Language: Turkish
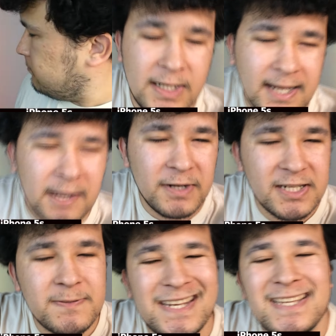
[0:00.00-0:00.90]
Arka
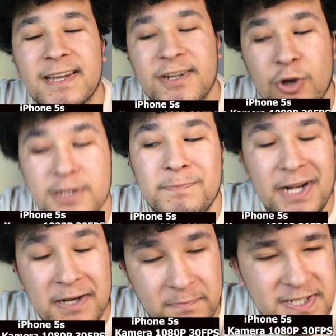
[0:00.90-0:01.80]
kamerası beni yarı yolda
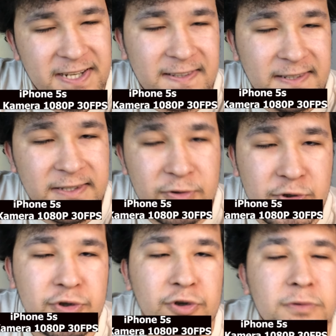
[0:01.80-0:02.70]
bırakmayacaktır diye
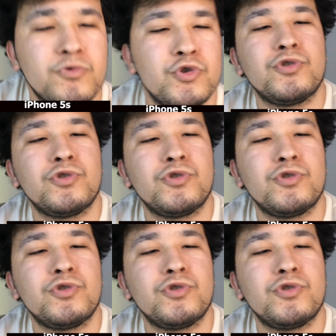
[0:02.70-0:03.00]
düşünüyorum.